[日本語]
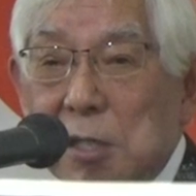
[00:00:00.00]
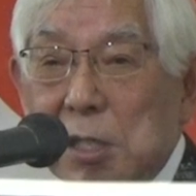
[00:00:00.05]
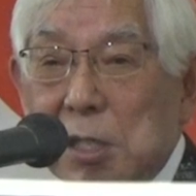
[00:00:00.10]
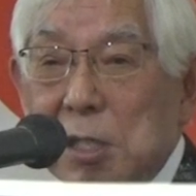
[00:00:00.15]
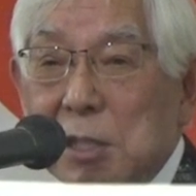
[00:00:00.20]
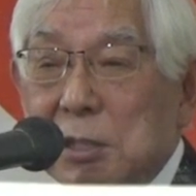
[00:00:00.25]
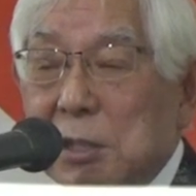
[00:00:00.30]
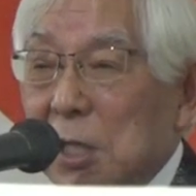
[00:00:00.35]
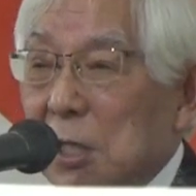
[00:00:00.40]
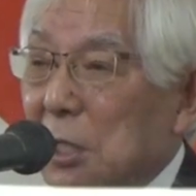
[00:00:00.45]
委
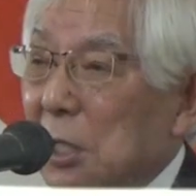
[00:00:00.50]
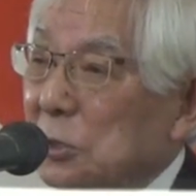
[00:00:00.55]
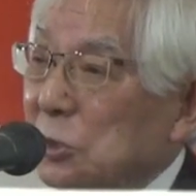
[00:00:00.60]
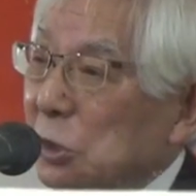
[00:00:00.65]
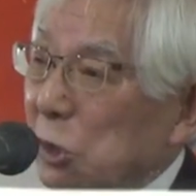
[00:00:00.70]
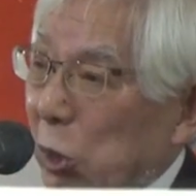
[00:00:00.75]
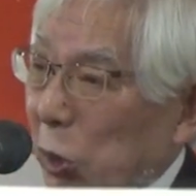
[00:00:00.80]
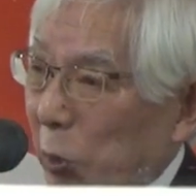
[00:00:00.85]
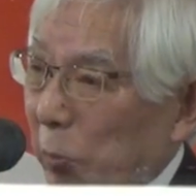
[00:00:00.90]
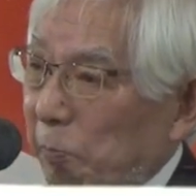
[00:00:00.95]
員会
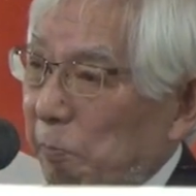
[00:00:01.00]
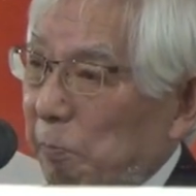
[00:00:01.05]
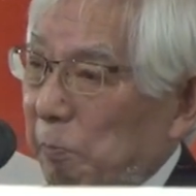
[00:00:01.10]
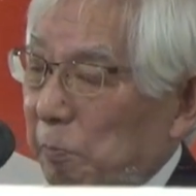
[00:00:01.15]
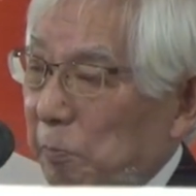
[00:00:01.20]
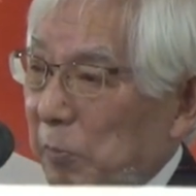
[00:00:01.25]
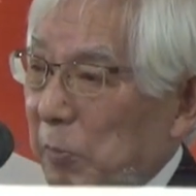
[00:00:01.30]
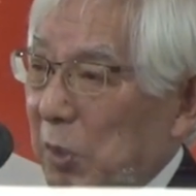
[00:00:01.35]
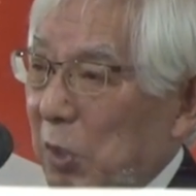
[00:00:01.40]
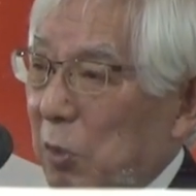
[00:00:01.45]
活動
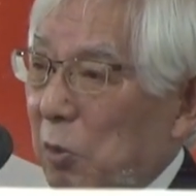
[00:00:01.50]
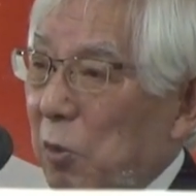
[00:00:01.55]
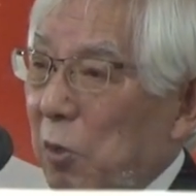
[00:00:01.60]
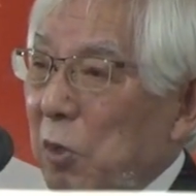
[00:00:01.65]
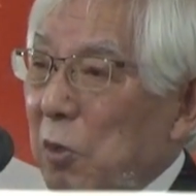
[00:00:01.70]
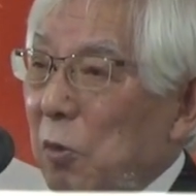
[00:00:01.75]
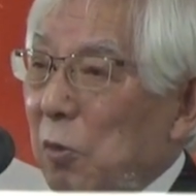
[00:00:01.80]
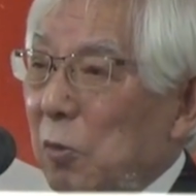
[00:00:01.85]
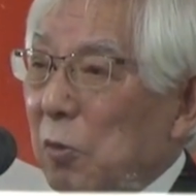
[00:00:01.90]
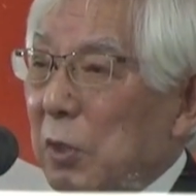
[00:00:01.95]

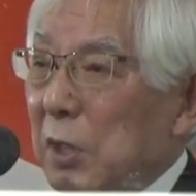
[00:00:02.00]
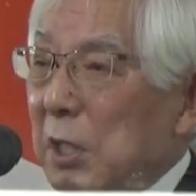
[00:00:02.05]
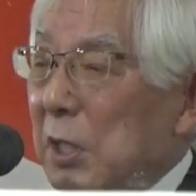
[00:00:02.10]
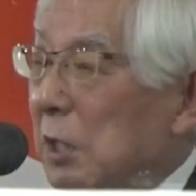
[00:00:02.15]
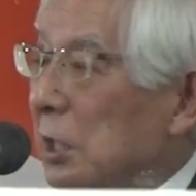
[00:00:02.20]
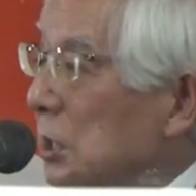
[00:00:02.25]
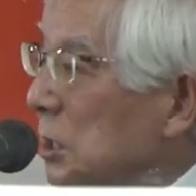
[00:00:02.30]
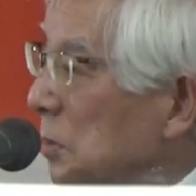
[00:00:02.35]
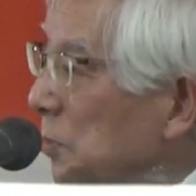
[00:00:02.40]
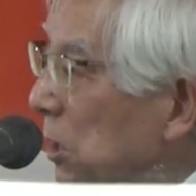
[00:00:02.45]
これを
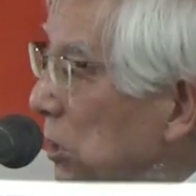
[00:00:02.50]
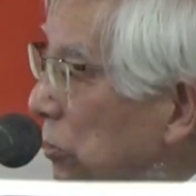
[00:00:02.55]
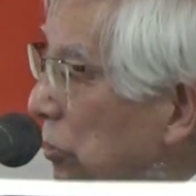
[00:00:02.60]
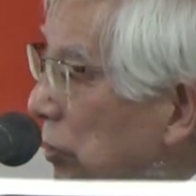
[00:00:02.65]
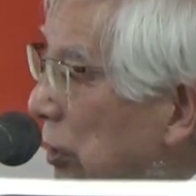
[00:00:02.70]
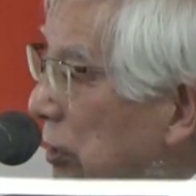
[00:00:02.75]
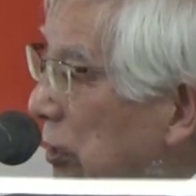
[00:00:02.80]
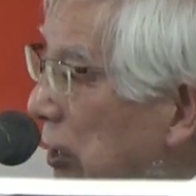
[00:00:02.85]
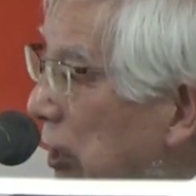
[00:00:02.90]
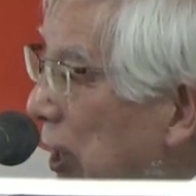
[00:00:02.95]
経験します
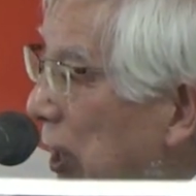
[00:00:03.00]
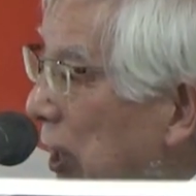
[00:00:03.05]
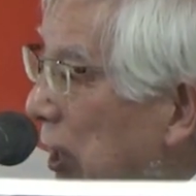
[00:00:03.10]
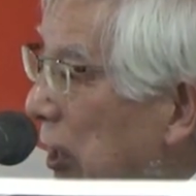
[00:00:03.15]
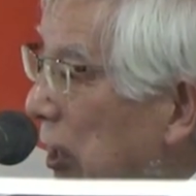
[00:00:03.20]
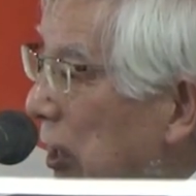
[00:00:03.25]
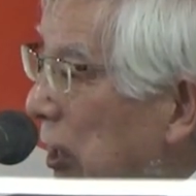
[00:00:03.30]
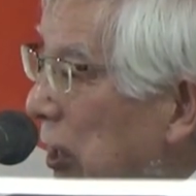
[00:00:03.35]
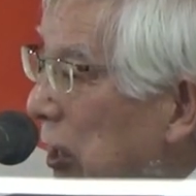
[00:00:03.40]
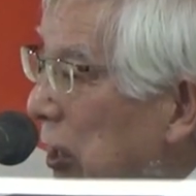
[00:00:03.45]
とです
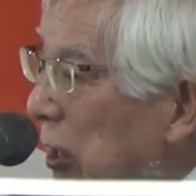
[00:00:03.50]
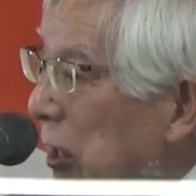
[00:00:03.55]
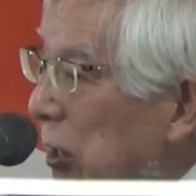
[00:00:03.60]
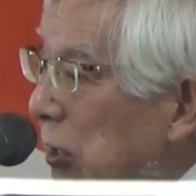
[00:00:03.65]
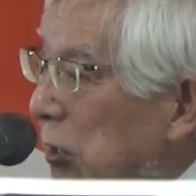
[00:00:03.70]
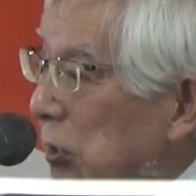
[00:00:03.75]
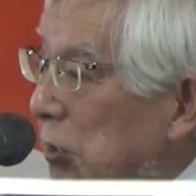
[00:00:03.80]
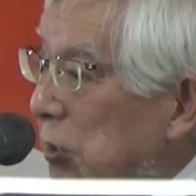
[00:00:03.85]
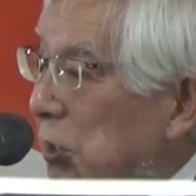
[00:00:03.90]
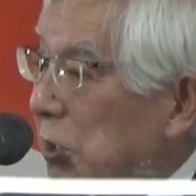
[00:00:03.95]
ね
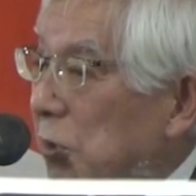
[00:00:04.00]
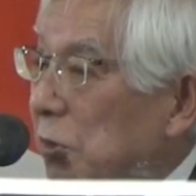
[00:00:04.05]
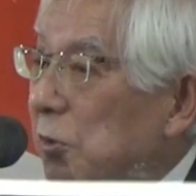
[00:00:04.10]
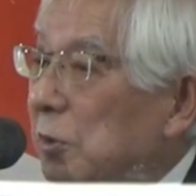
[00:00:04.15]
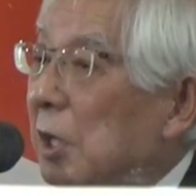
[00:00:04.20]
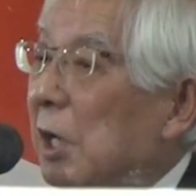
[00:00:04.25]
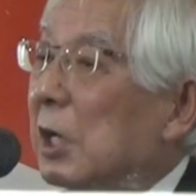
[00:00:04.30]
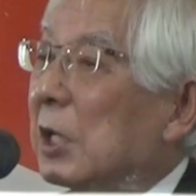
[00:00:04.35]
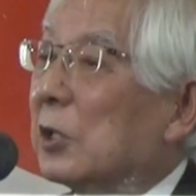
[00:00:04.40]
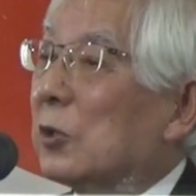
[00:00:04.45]
地
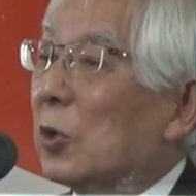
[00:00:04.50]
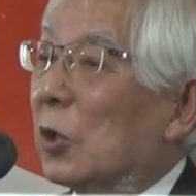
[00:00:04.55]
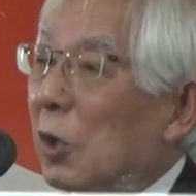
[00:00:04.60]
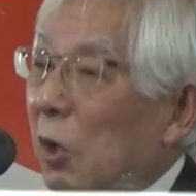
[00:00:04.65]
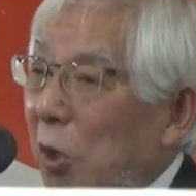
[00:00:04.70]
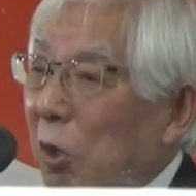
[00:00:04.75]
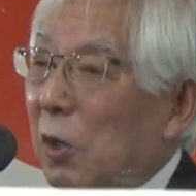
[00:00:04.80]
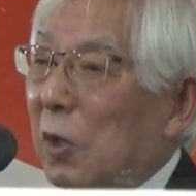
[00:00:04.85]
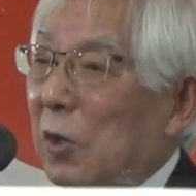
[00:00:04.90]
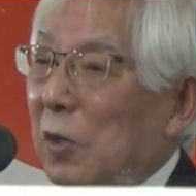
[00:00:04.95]
区内
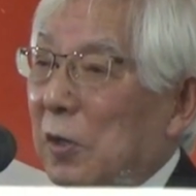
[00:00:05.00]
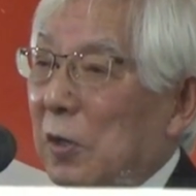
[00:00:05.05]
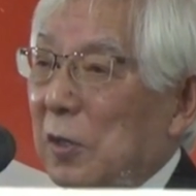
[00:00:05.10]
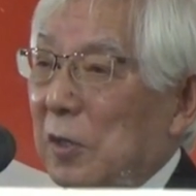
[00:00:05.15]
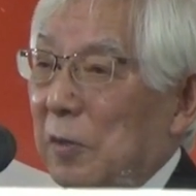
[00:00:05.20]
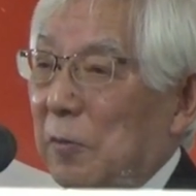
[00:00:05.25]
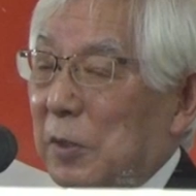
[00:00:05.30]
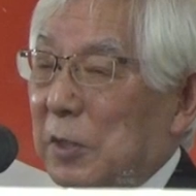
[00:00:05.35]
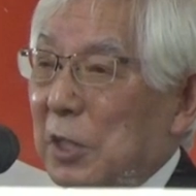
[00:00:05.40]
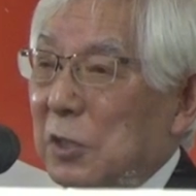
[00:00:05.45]
の
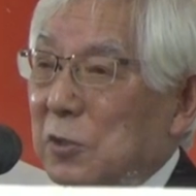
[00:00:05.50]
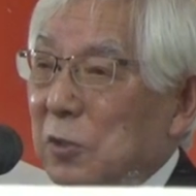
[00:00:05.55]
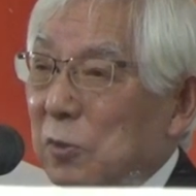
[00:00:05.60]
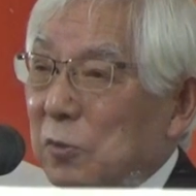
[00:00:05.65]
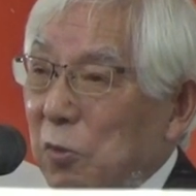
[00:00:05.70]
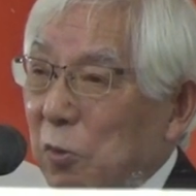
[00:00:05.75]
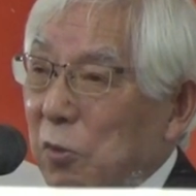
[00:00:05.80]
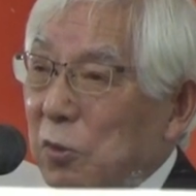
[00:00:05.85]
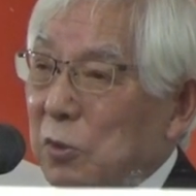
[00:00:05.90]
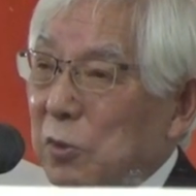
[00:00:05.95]
私
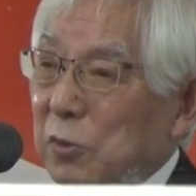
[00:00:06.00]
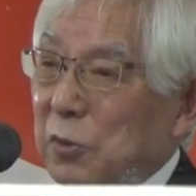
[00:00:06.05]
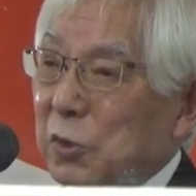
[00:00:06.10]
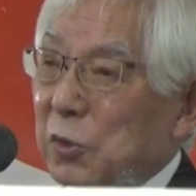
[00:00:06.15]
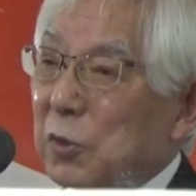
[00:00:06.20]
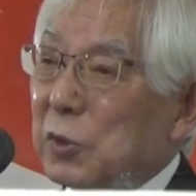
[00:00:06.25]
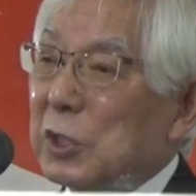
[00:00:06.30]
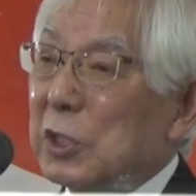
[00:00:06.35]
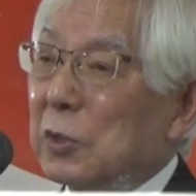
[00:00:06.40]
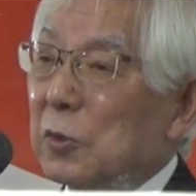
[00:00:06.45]
の同期の
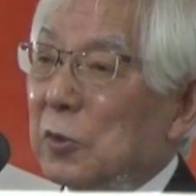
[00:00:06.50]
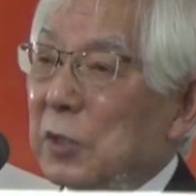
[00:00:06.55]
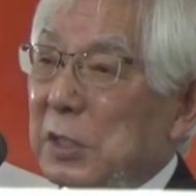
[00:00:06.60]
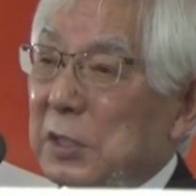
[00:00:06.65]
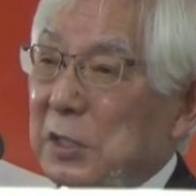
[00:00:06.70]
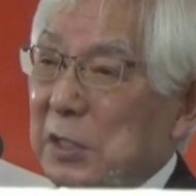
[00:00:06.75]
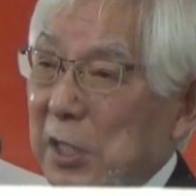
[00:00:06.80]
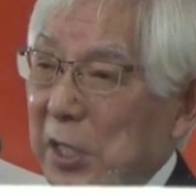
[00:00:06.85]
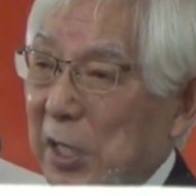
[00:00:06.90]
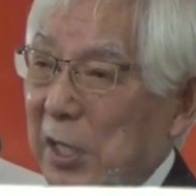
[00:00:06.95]
住人ので
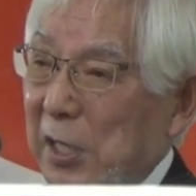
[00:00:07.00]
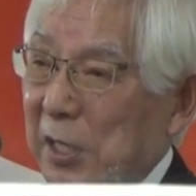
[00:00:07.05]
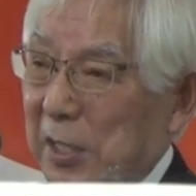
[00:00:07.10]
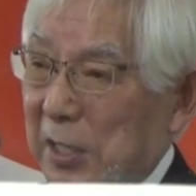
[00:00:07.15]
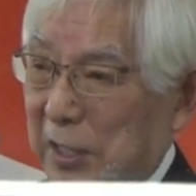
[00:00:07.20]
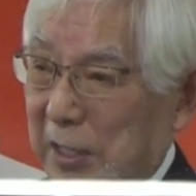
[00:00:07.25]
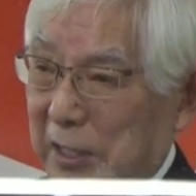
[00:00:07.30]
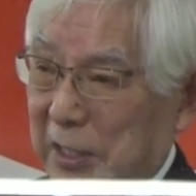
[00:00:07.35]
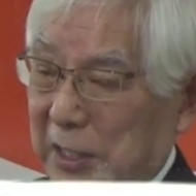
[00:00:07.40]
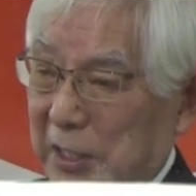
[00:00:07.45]
す
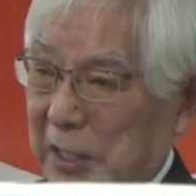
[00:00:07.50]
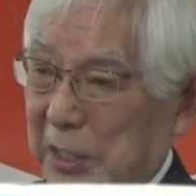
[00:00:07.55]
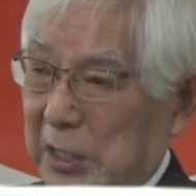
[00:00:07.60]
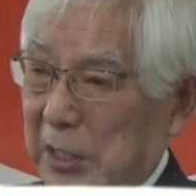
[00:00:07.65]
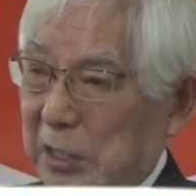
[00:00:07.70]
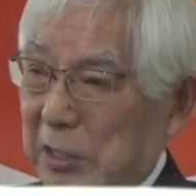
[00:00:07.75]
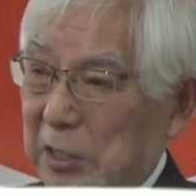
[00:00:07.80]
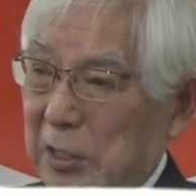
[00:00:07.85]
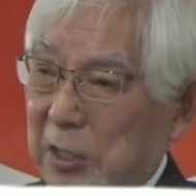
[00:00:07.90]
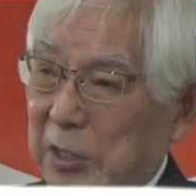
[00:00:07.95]
ね
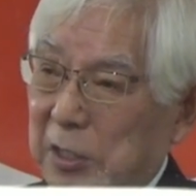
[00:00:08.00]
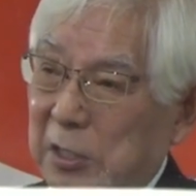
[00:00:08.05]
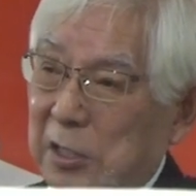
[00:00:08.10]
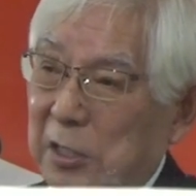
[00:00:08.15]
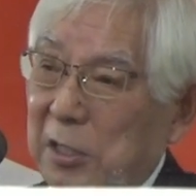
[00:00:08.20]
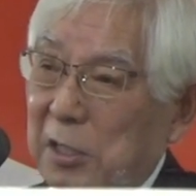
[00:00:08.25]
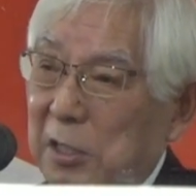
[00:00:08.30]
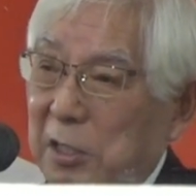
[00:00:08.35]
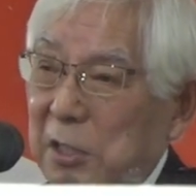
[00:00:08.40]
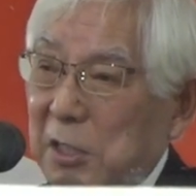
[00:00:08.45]

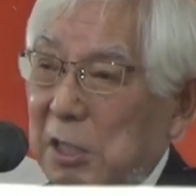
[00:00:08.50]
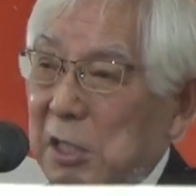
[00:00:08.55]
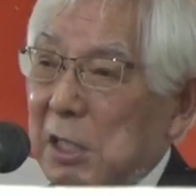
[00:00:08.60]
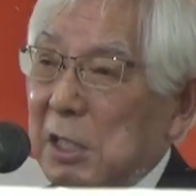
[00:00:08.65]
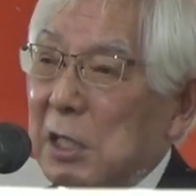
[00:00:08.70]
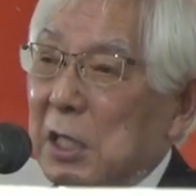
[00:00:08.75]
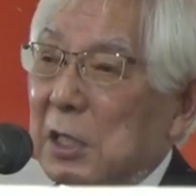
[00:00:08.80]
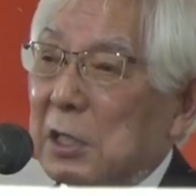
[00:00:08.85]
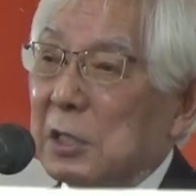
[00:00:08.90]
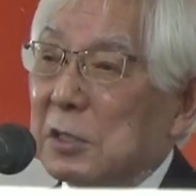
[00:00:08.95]
委
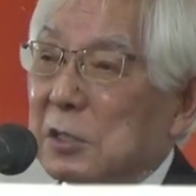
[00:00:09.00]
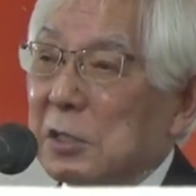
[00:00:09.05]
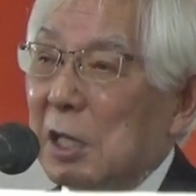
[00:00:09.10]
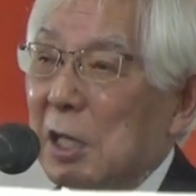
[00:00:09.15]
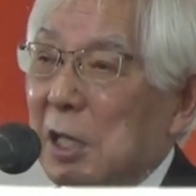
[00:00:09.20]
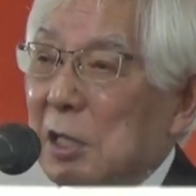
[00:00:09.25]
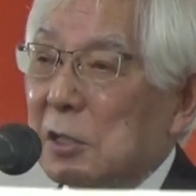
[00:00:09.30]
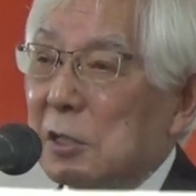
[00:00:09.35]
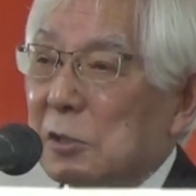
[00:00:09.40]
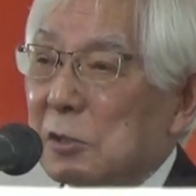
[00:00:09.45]
員がです
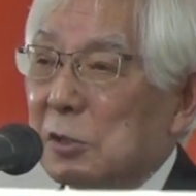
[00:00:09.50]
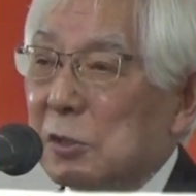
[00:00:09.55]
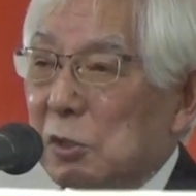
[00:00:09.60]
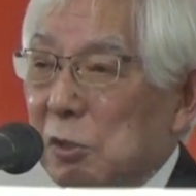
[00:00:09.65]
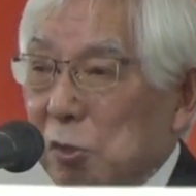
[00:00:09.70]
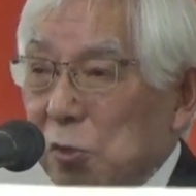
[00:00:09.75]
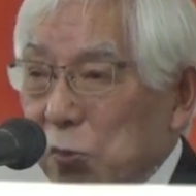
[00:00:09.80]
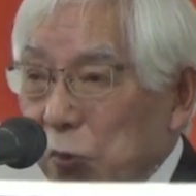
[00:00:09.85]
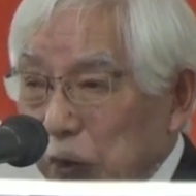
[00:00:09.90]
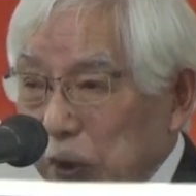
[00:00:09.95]
ね
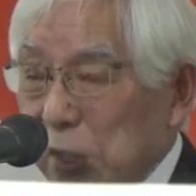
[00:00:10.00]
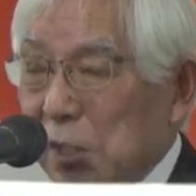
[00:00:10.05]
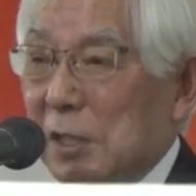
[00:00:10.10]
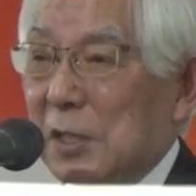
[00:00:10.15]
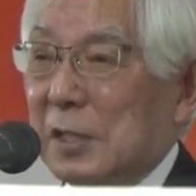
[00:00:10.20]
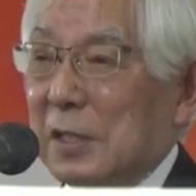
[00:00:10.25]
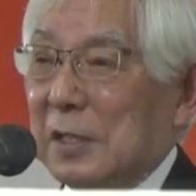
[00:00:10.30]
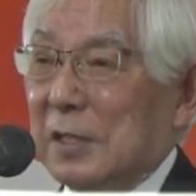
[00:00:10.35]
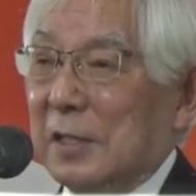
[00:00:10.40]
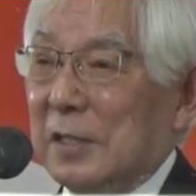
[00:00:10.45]
すごい